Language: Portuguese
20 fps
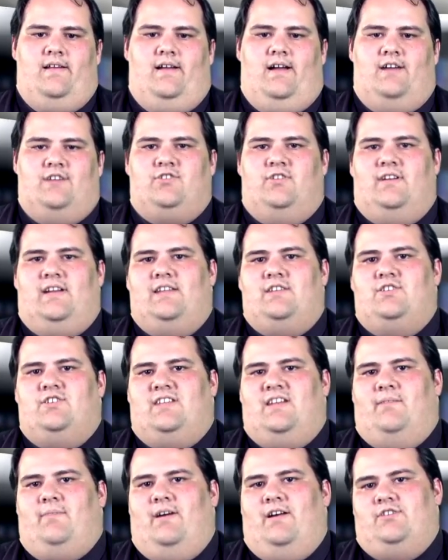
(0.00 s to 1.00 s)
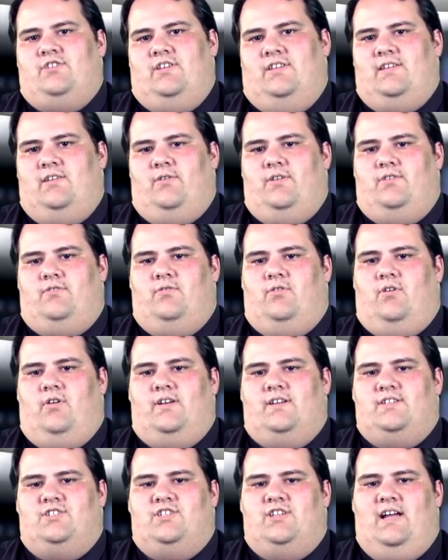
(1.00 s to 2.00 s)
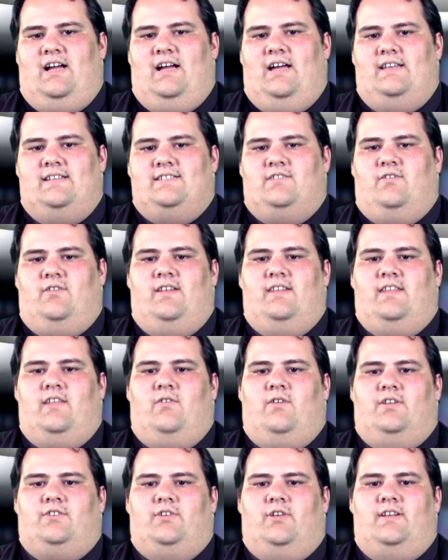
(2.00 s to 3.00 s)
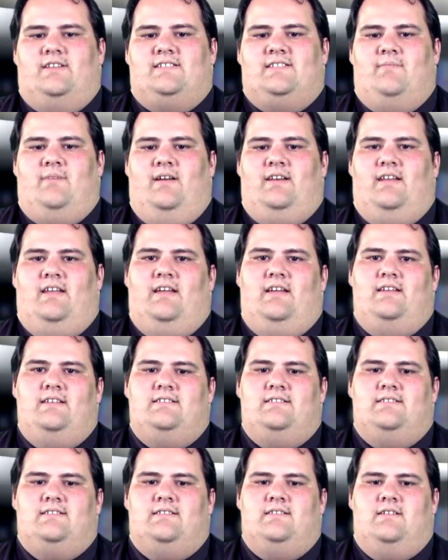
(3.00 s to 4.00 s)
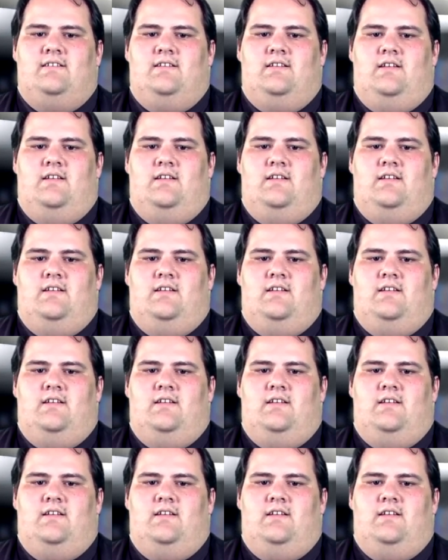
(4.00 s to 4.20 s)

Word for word: A jornada de trabalho de até 8 horas diárias e 44 horas semanais,